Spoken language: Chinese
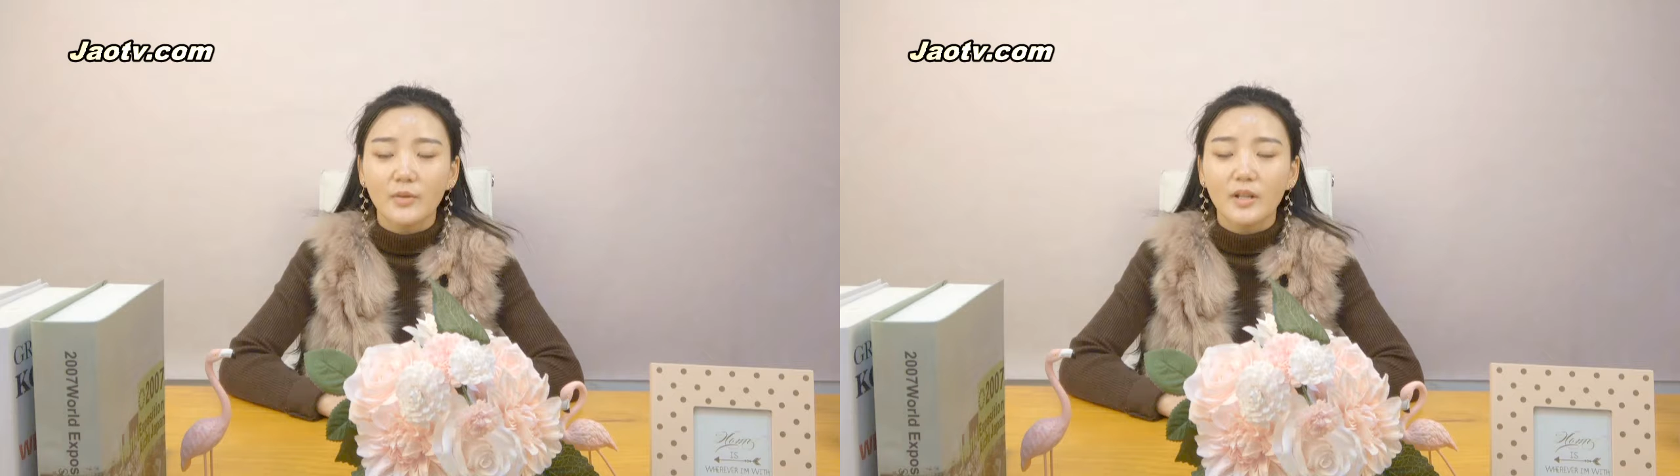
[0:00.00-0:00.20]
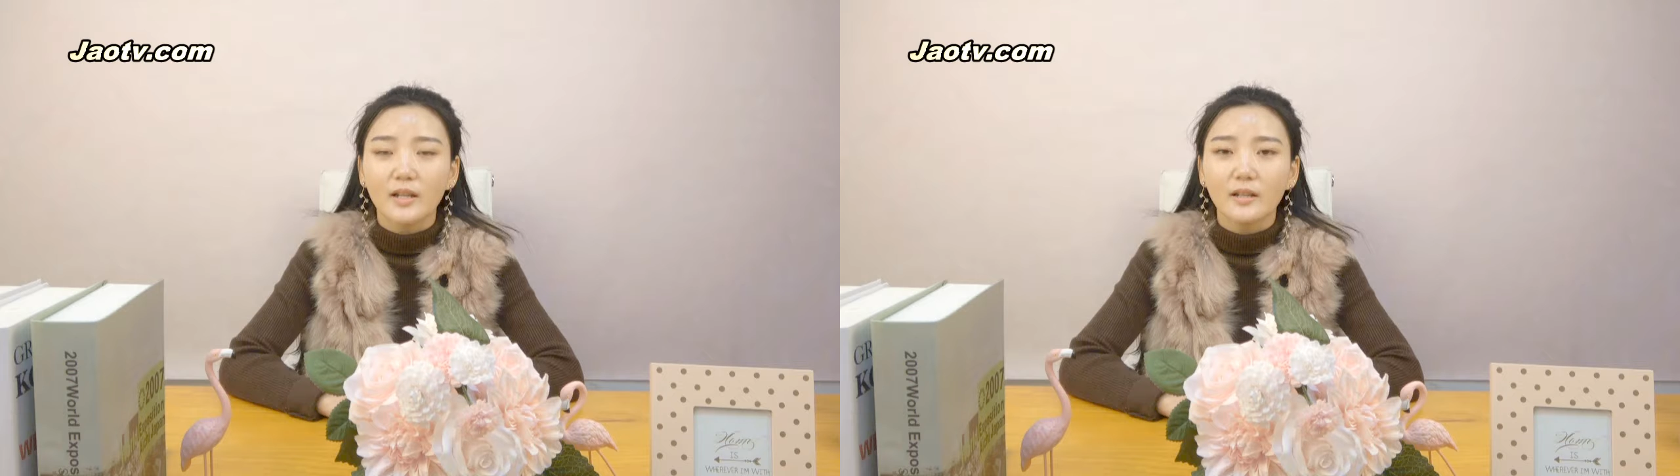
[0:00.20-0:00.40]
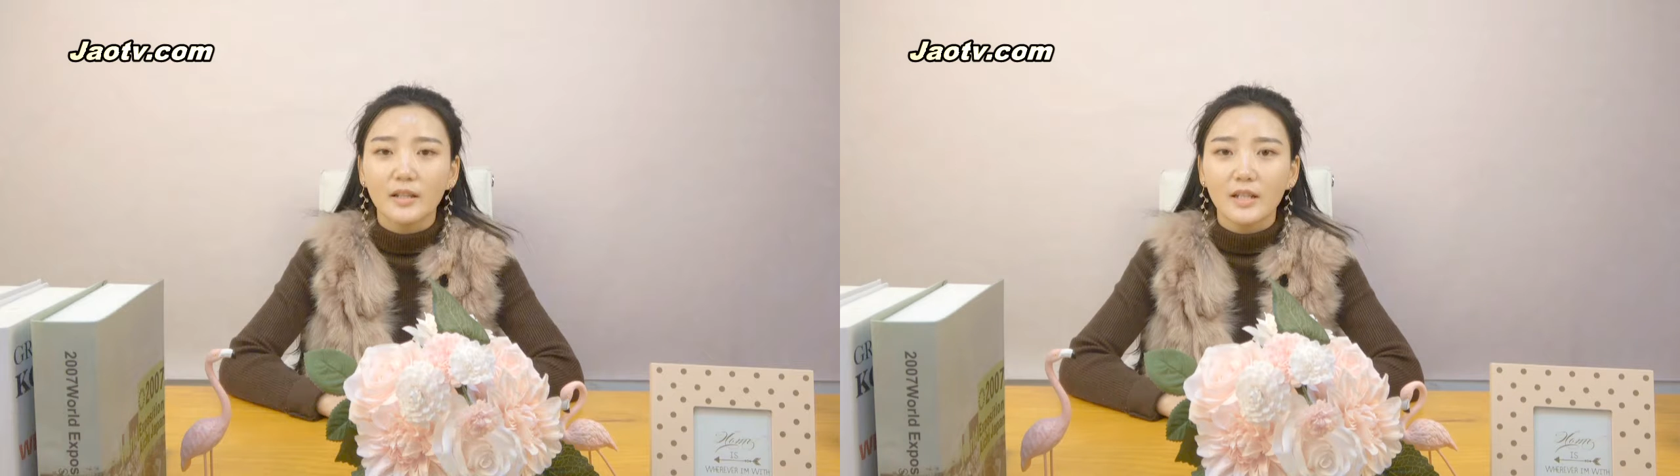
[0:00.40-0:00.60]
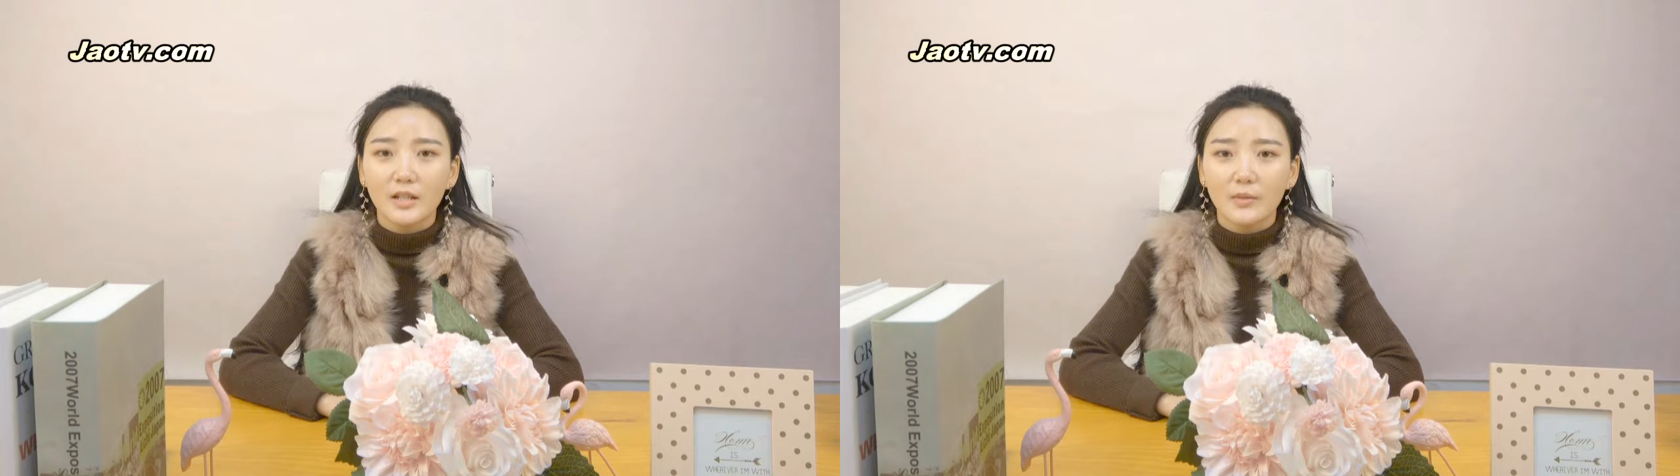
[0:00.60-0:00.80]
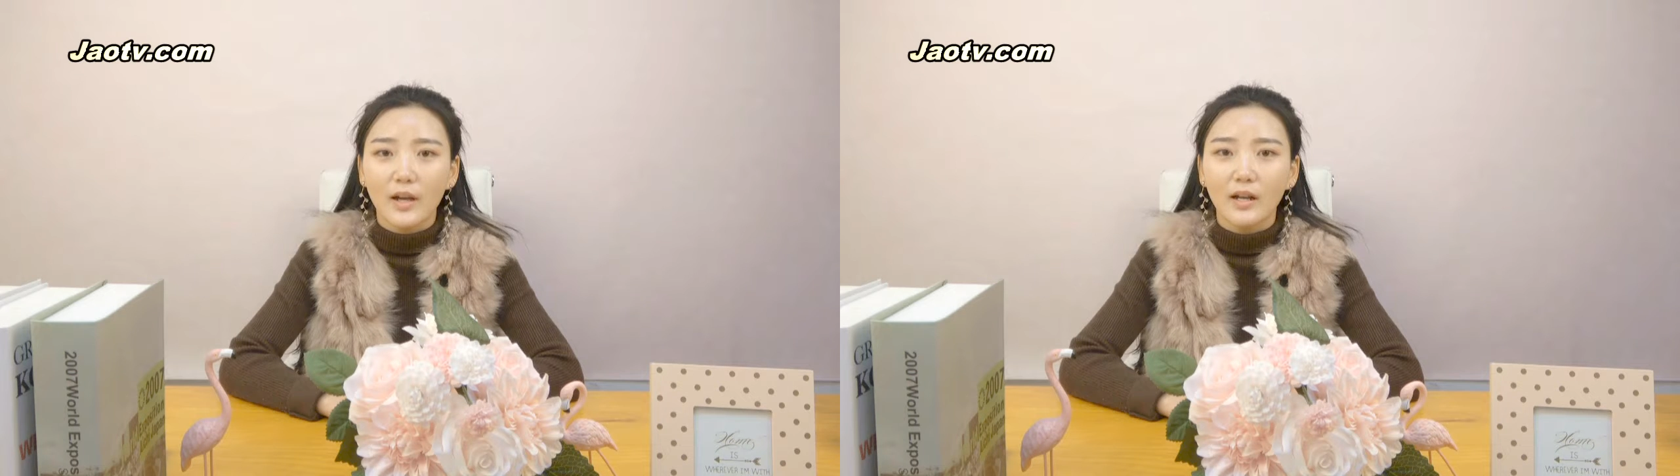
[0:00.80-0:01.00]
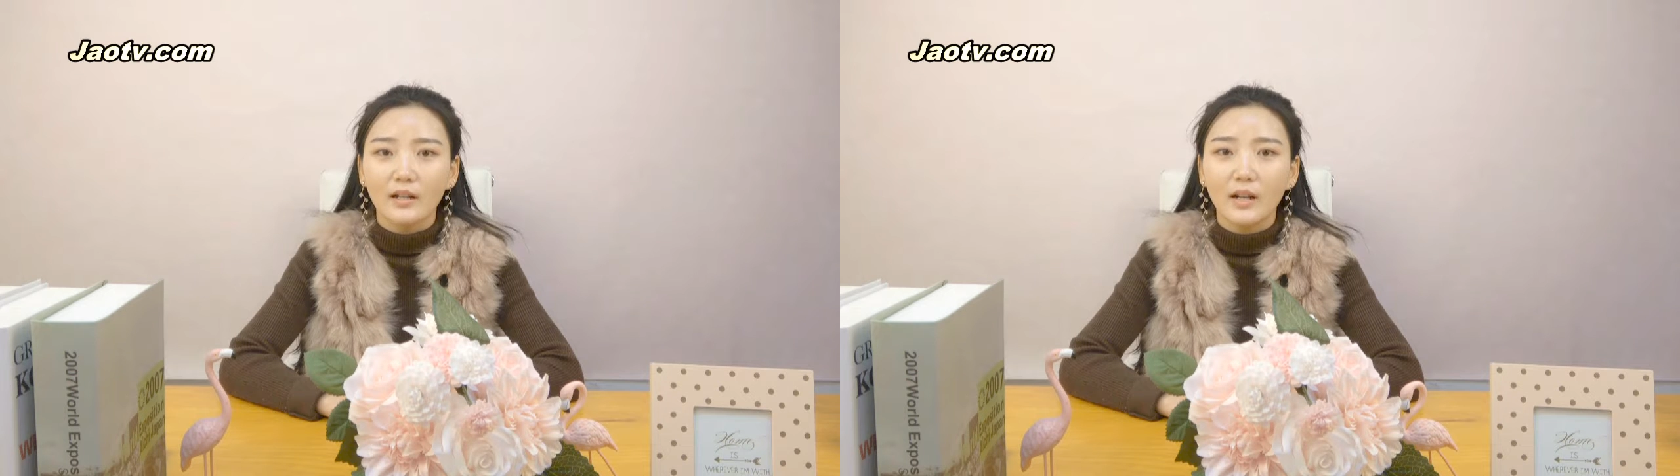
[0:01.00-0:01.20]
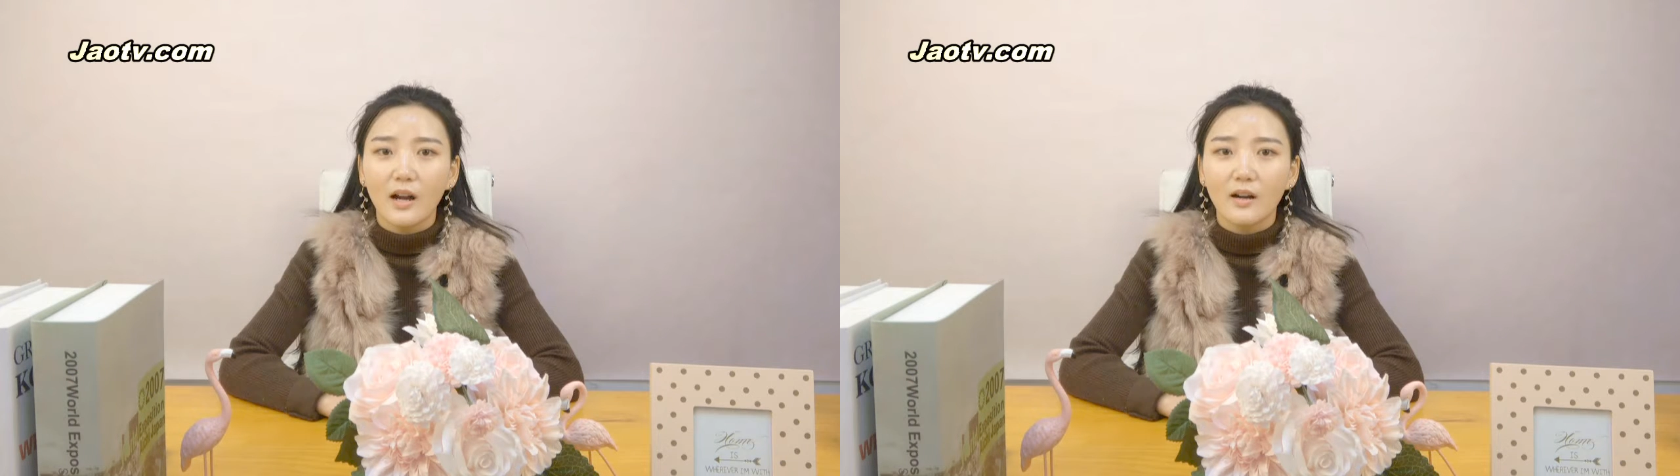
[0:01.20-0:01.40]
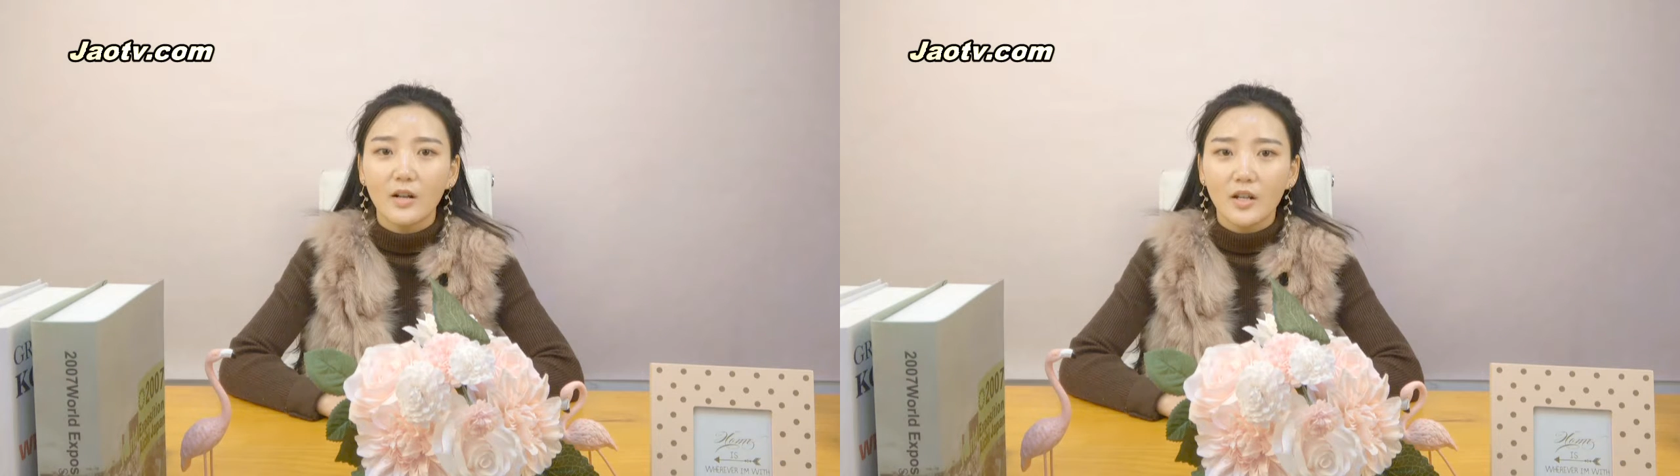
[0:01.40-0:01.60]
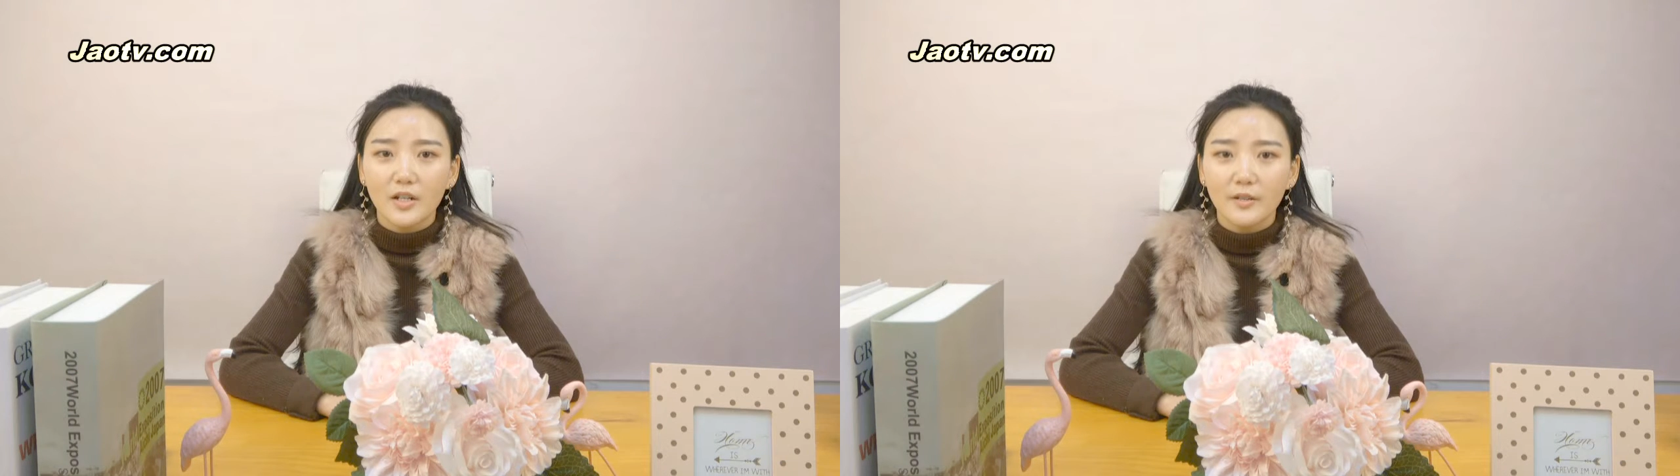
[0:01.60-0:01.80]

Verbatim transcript: 女人，异性缘很好，